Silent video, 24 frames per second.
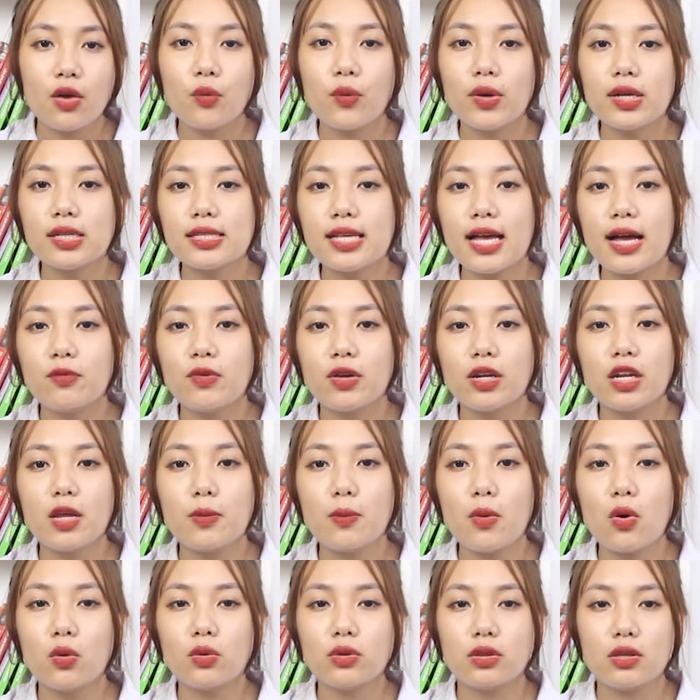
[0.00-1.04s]
Ngoài ra, việc
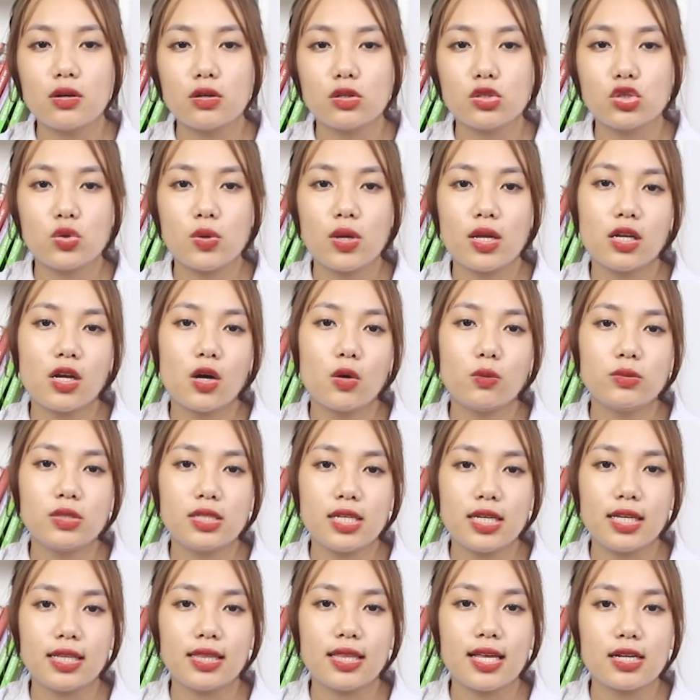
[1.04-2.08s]
đi bộ thường xuyên không
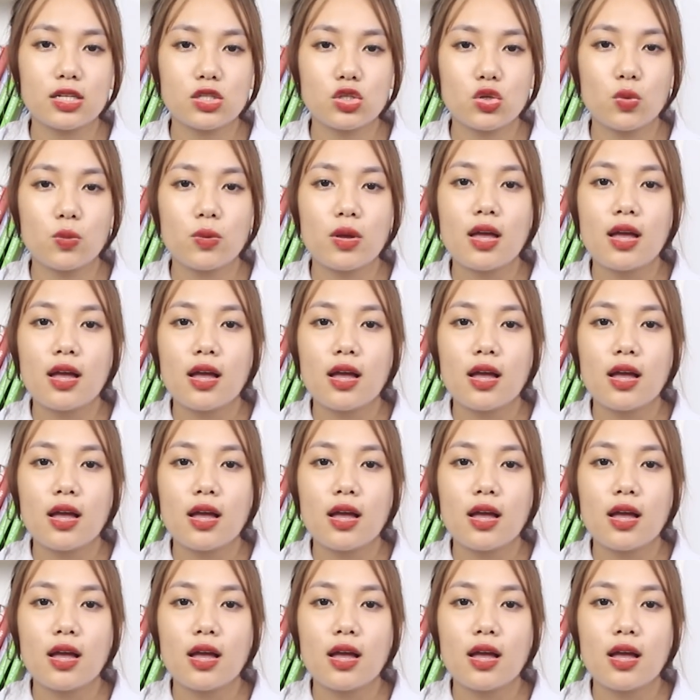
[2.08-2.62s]
chỉ tác dụng